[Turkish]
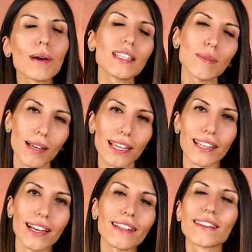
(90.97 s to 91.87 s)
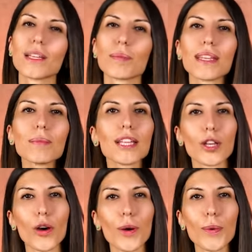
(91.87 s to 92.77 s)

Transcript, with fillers: bazı belgeler de talep edebiliyor.